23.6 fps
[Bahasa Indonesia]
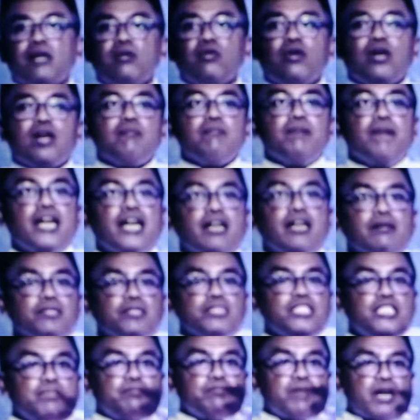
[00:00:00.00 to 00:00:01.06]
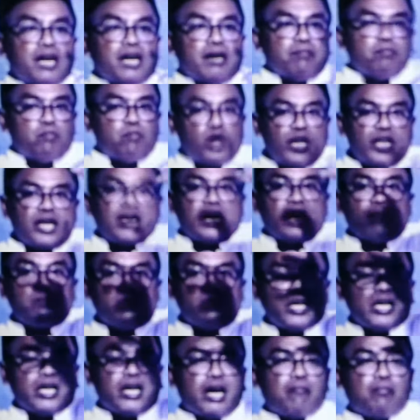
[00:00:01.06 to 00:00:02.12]
Lalu orang Barat menciptakan
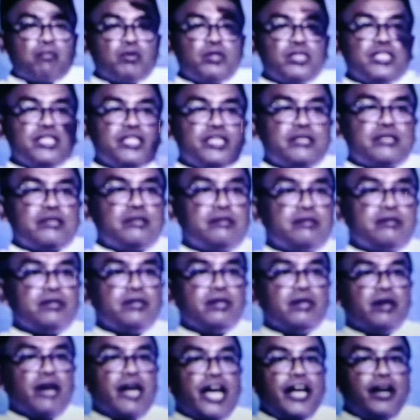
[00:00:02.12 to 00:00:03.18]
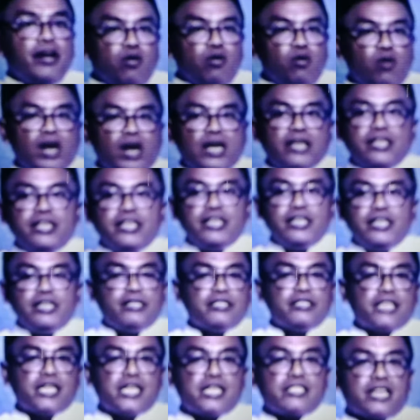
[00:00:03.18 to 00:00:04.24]
boneka-boneka politik NU hari
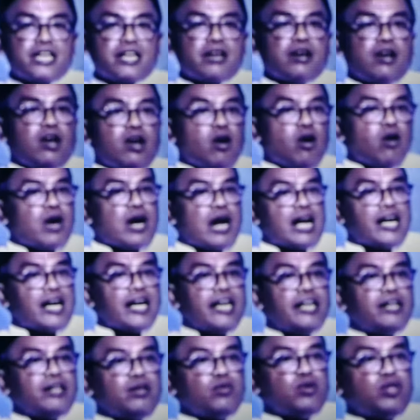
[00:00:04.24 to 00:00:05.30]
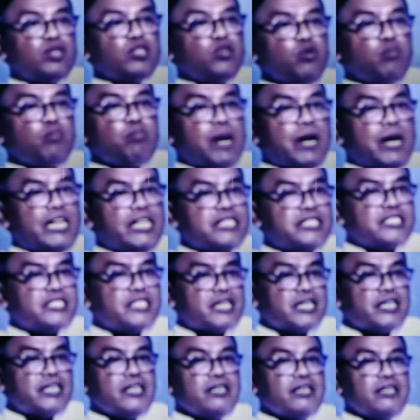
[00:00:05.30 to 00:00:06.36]
ini sasar orang NU itu paling
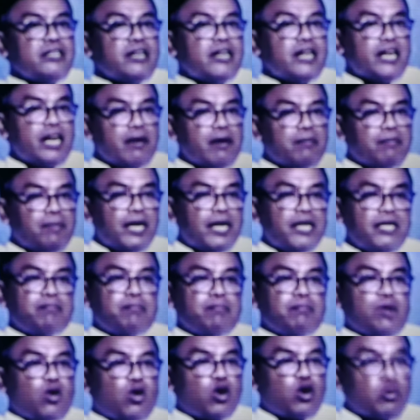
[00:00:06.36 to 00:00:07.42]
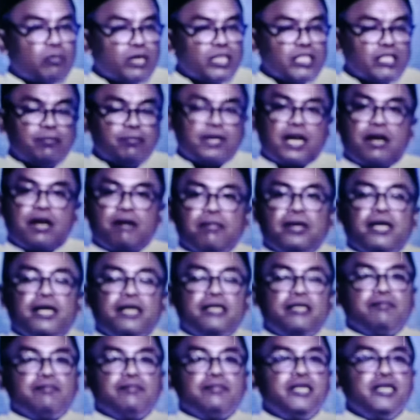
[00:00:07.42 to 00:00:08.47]
senang dengan habaib menghormati para
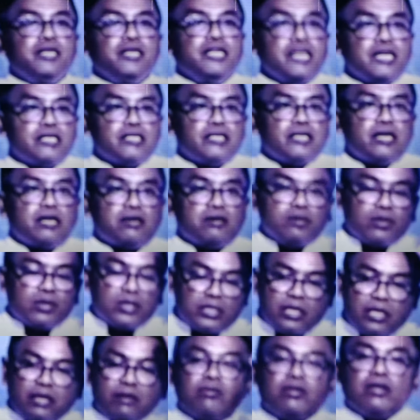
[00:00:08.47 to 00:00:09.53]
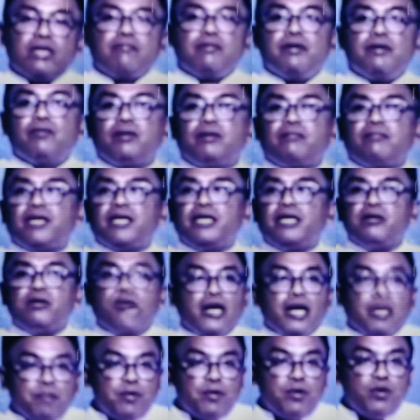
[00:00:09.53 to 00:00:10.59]
habaib ini ajaran ajaran ulama-ulama NU
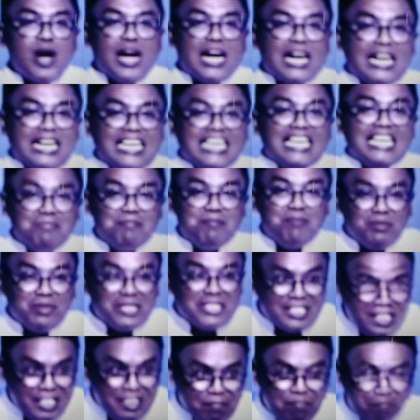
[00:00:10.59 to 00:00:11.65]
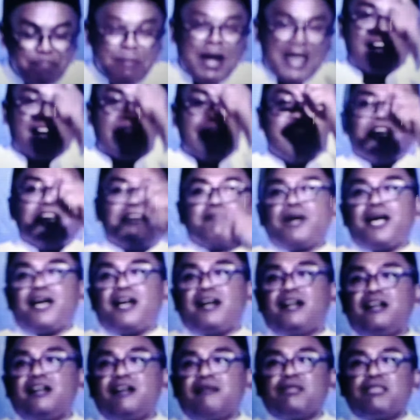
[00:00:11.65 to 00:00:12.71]
peluang ini pun masih dipakai pak
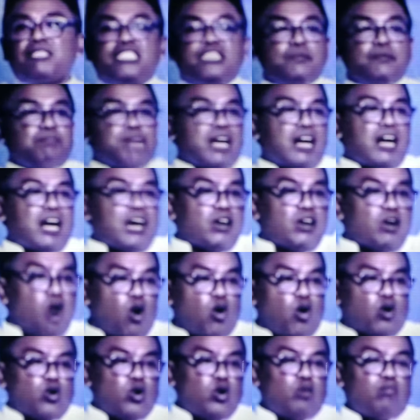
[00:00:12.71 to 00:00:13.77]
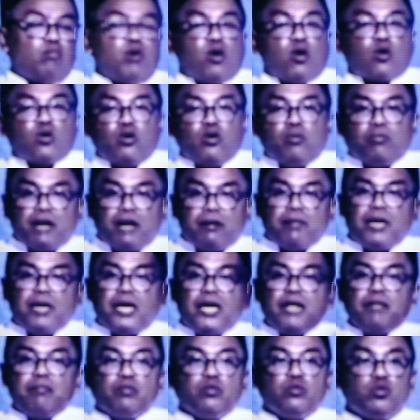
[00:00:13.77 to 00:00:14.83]
menciptakan oknum-oknum
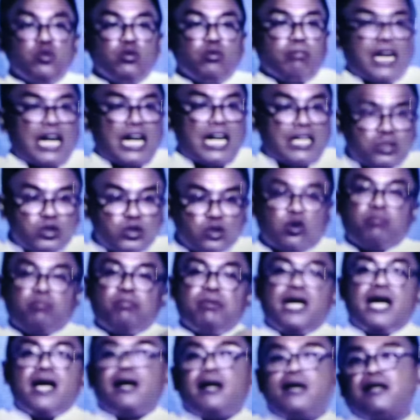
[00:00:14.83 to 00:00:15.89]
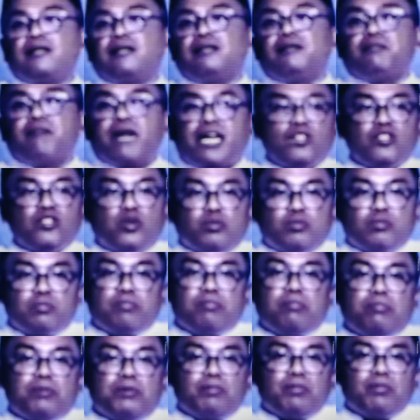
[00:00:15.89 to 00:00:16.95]
habaib untuk menghancur belah menghancur
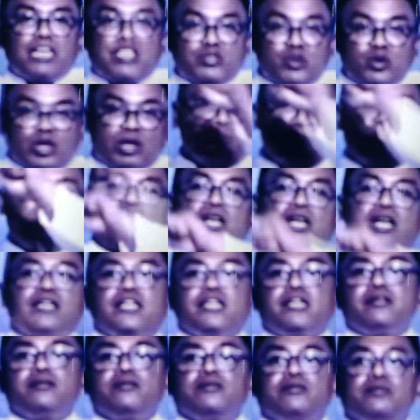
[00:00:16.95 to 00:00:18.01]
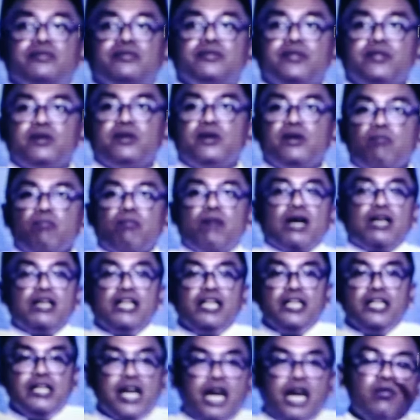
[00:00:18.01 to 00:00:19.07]
menghancur leburkan dan
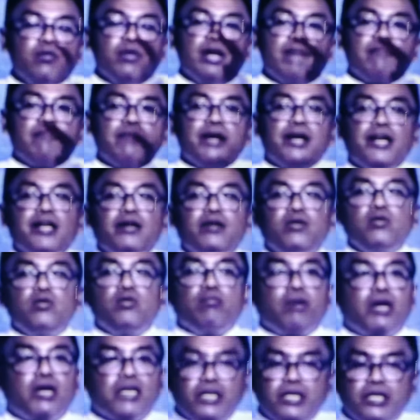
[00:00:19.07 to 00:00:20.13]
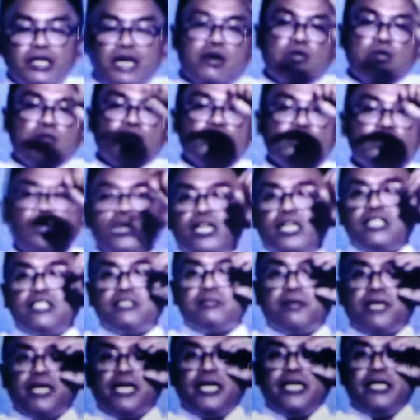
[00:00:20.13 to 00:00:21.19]
menghina ulama NU menghina Gus Dur dan
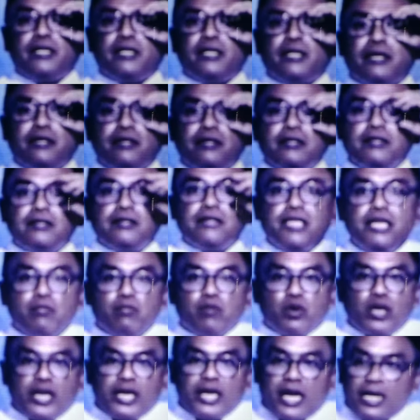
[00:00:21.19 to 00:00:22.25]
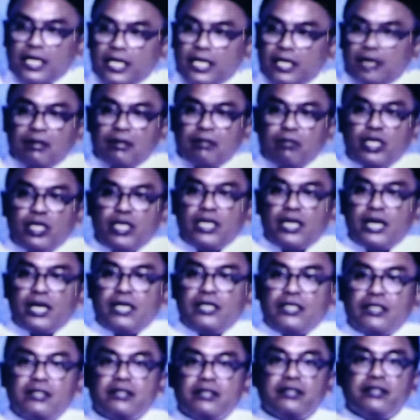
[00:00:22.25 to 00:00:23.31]
sebagainya ini boneka nih boneka
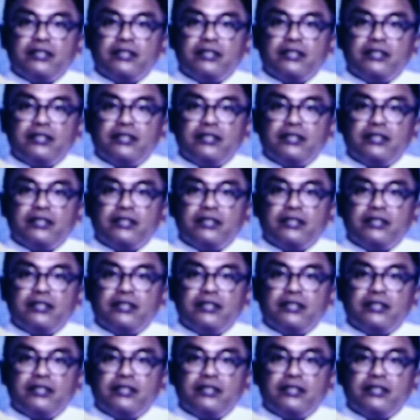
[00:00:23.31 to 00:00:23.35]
